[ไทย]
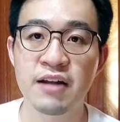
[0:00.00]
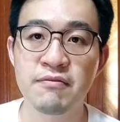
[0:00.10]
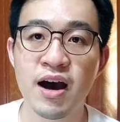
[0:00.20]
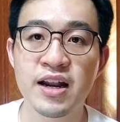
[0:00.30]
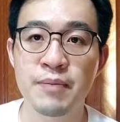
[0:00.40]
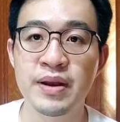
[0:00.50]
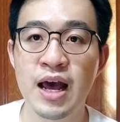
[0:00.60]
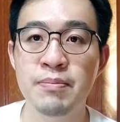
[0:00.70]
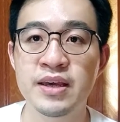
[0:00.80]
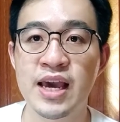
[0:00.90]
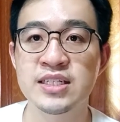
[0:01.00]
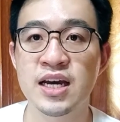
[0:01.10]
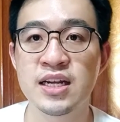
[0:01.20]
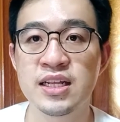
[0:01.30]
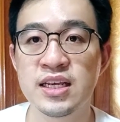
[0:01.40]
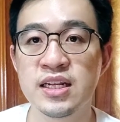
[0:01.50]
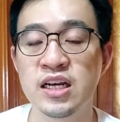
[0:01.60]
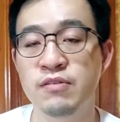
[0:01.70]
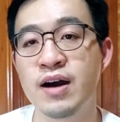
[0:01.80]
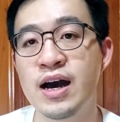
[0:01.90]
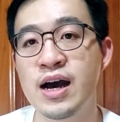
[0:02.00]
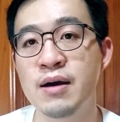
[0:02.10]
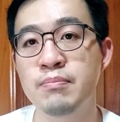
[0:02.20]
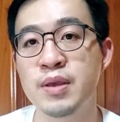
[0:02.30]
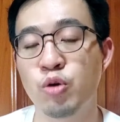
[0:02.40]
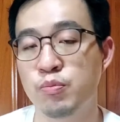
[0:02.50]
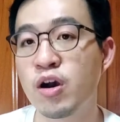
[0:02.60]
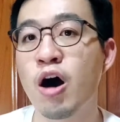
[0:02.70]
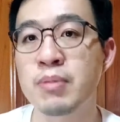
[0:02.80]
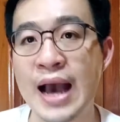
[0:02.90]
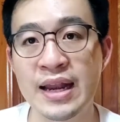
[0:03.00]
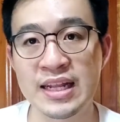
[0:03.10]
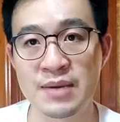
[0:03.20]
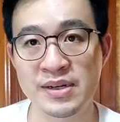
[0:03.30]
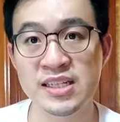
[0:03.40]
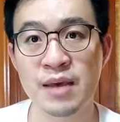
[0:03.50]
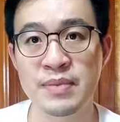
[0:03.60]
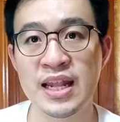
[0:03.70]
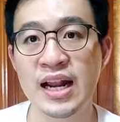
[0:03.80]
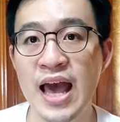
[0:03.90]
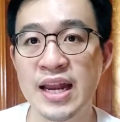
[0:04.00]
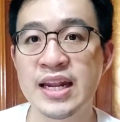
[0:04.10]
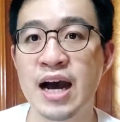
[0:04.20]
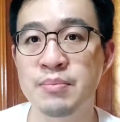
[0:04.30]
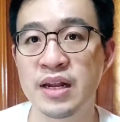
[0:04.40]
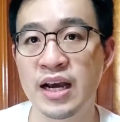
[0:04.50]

Canva เนี่ยเป็นแอปพลิเคชันที่ถือว่ามีผลประกอบการดีมาตั้งแต่ปีแรก ๆ ที่ทำเล